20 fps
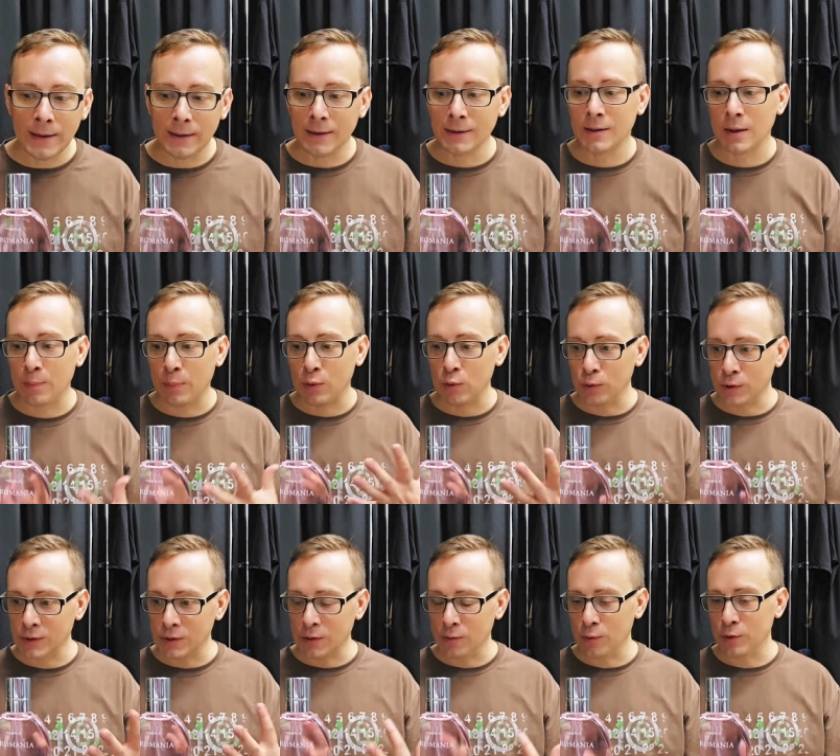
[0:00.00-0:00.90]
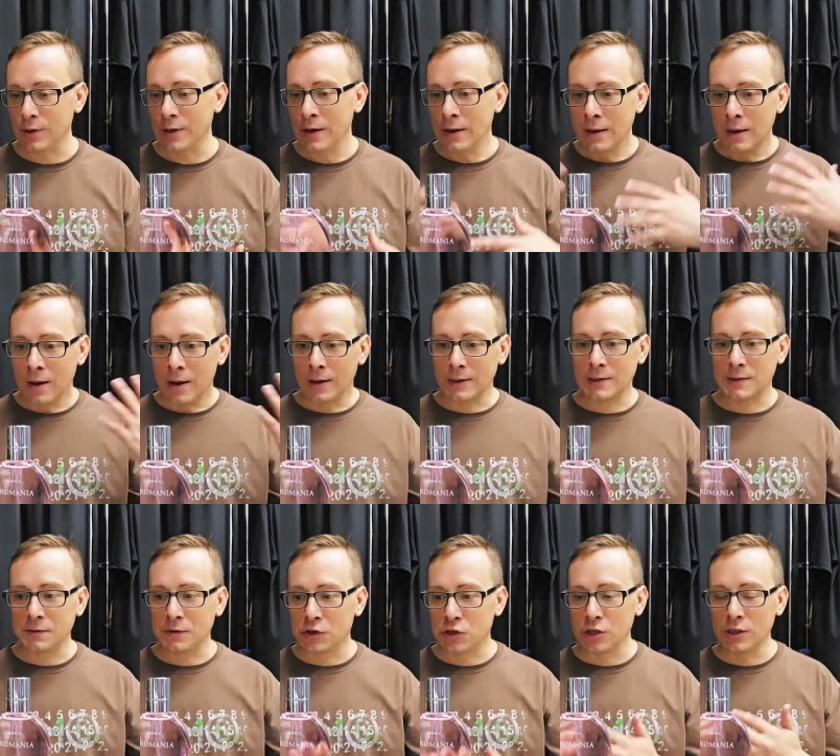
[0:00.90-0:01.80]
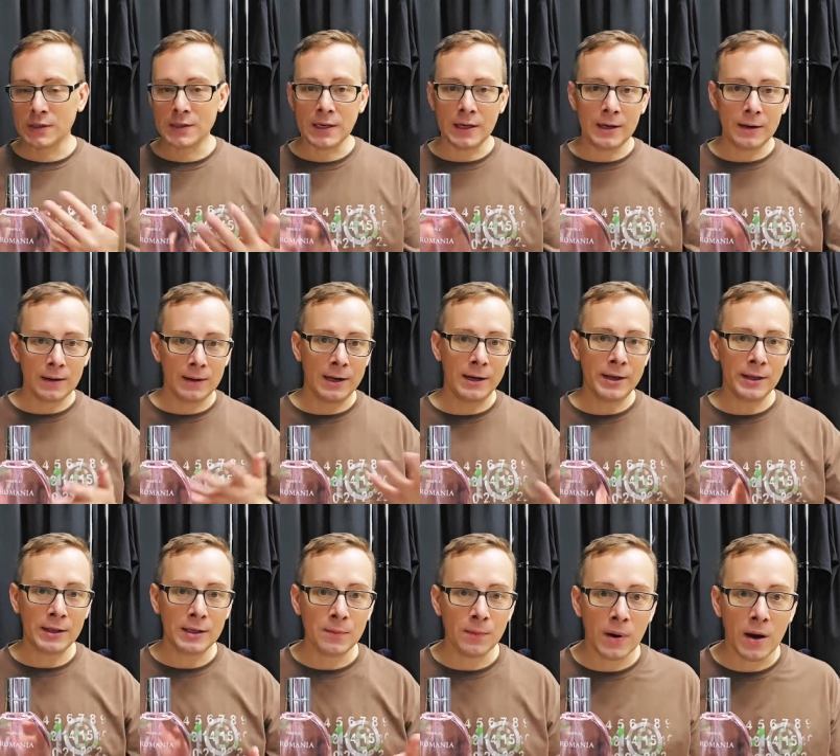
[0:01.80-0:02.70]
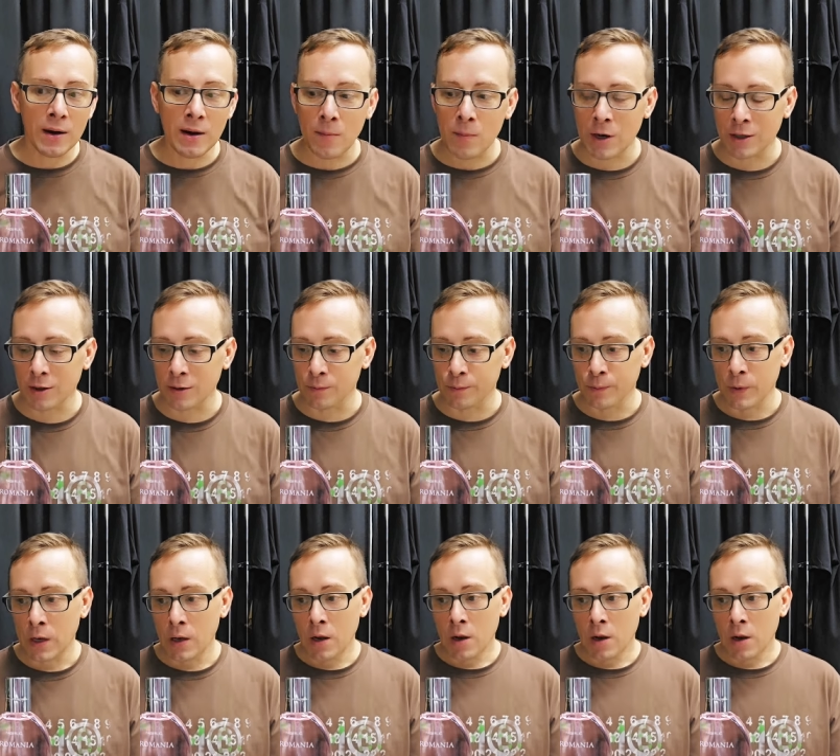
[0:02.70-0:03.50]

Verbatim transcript: Это просто вот освежиться летним ароматом.